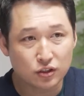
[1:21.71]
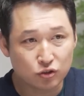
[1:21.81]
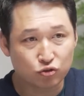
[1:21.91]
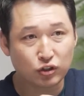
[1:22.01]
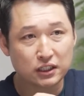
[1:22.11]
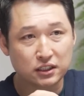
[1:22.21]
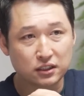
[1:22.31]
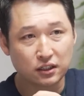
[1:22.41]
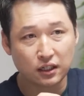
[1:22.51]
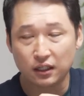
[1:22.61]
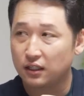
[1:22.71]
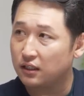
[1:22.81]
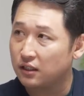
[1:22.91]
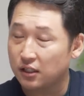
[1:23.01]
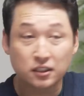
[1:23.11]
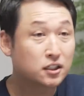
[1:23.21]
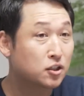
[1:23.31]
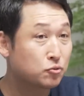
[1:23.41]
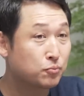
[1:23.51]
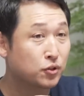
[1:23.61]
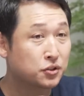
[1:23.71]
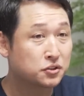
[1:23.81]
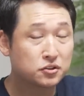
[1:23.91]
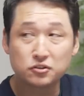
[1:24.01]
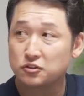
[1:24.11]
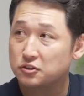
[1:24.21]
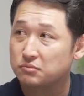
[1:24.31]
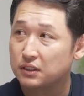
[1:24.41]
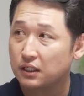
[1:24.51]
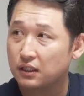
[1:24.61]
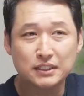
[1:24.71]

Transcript: 이 두 가지 이렇게 대차대조표 이렇게 쓰여져 있습니다.